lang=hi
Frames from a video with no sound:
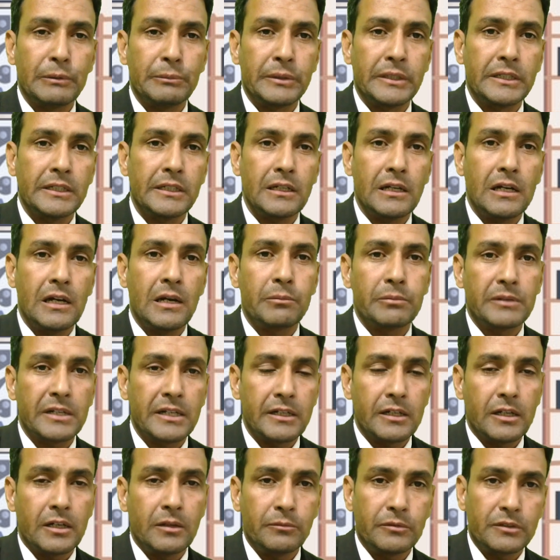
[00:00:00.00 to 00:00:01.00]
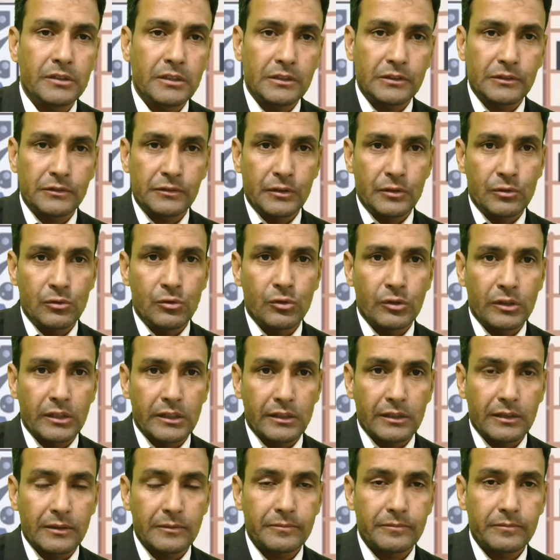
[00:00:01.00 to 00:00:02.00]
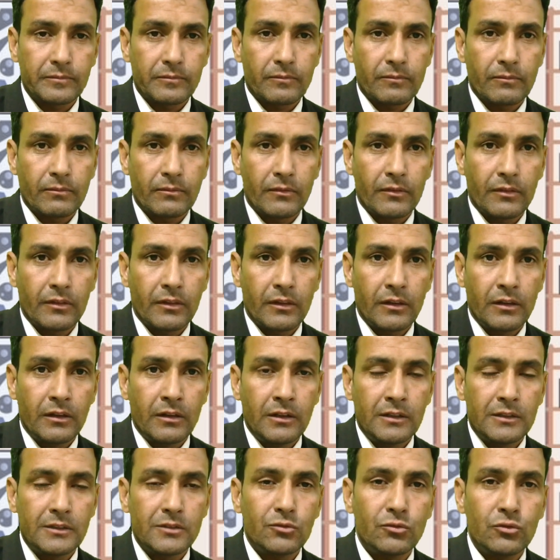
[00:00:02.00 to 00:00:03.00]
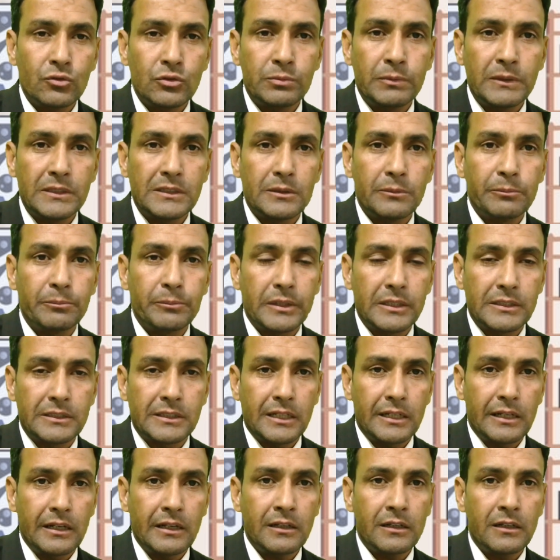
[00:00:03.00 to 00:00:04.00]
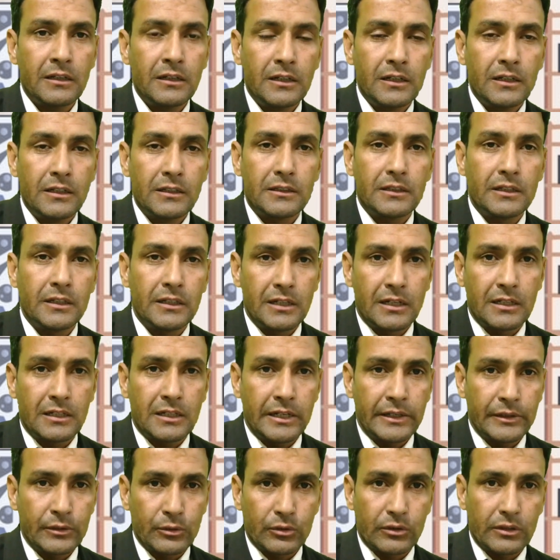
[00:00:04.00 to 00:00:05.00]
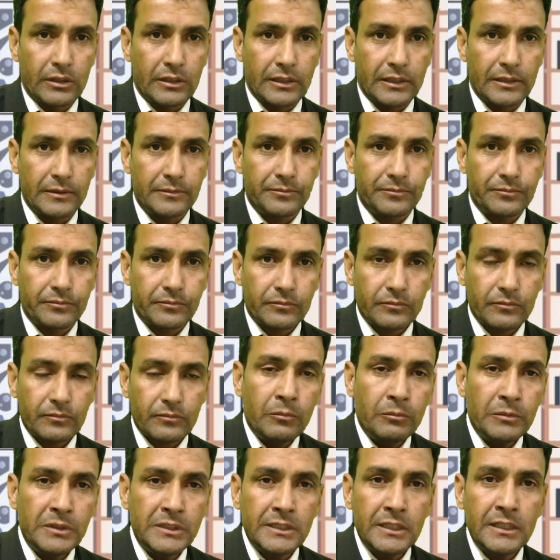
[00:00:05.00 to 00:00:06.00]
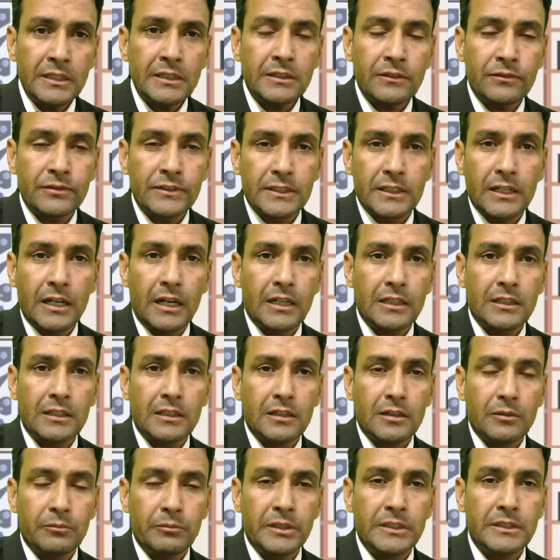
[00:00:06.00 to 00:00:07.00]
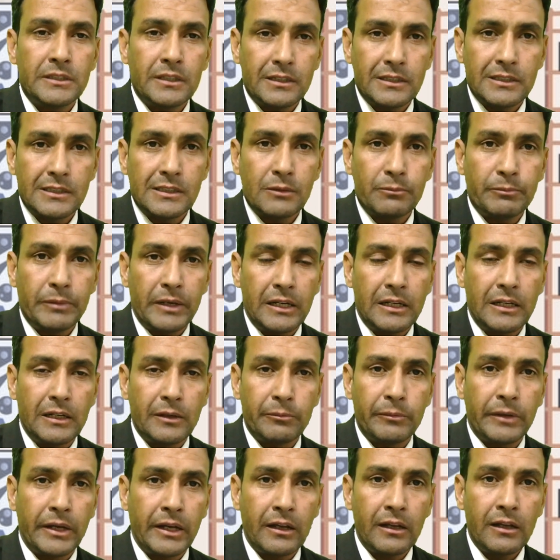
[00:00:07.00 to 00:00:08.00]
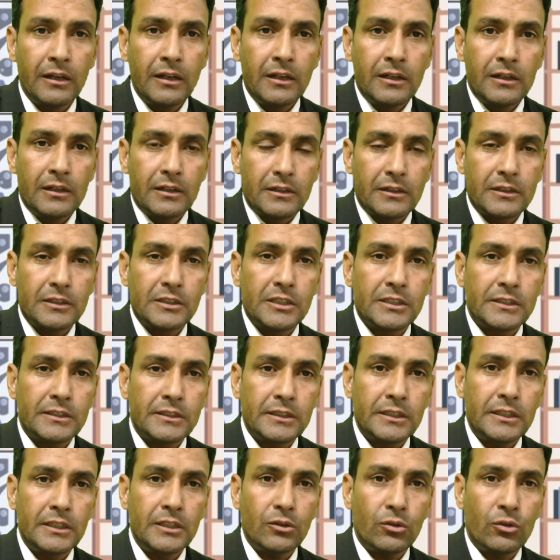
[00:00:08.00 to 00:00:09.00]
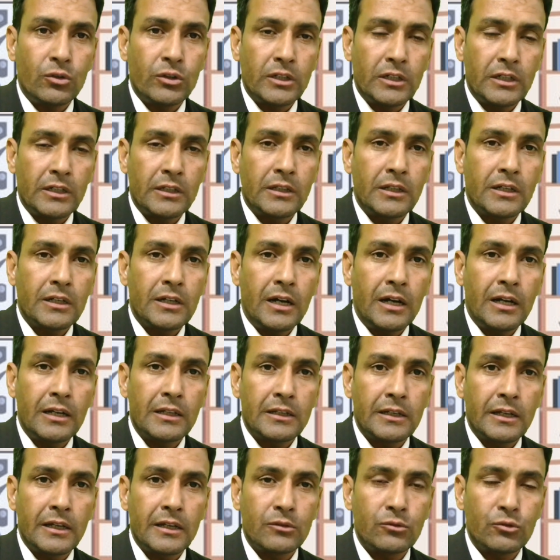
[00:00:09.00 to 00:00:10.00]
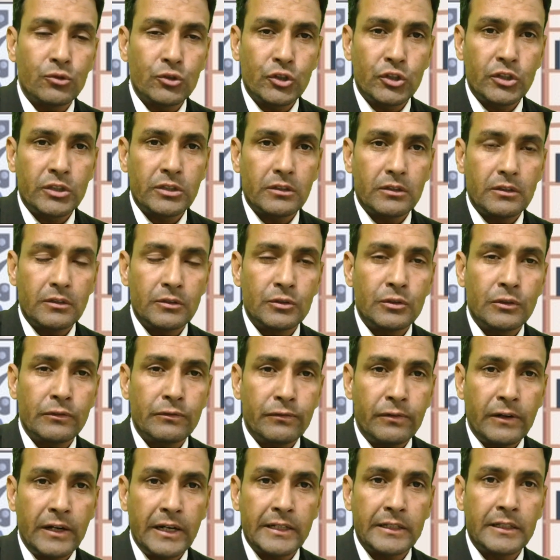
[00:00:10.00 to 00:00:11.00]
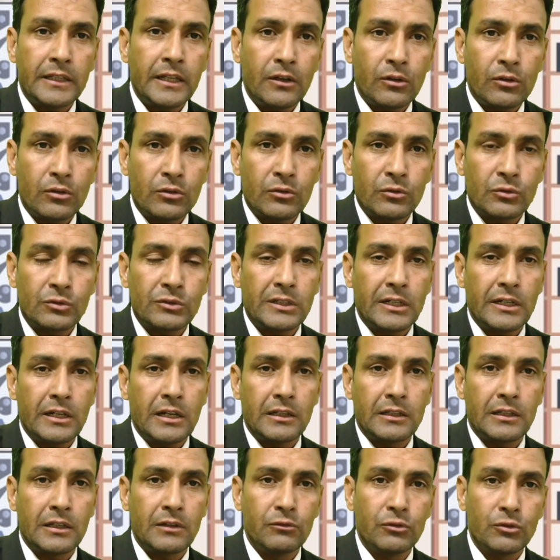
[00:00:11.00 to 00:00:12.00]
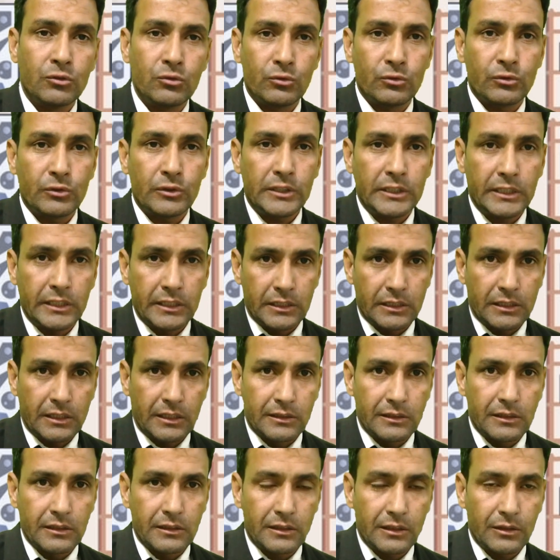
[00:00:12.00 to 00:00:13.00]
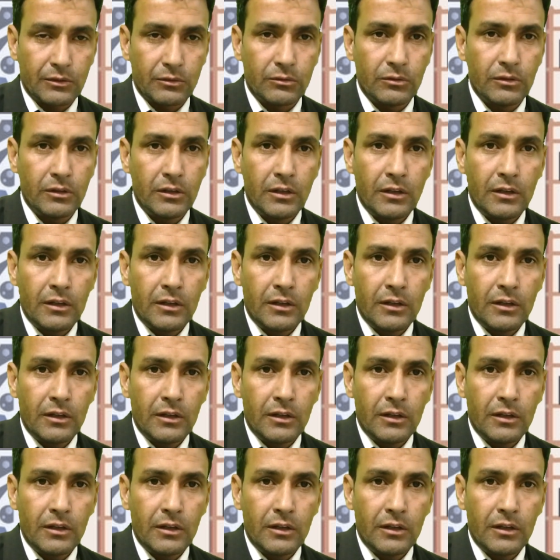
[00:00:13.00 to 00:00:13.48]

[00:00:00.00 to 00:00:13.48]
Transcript: प्रॉपर्टी आपके नाम ट्रांसफ़र हो गई है उसमें सिंपल सा एक तरीकाकार होता है मज़ीद तफसीत में जाने से पहले मैं रजिस्ट्री और इंतकाल के कुछ जो फ़ायदे और नुकसान हैं वो दोनों शेयर कर देता हूँ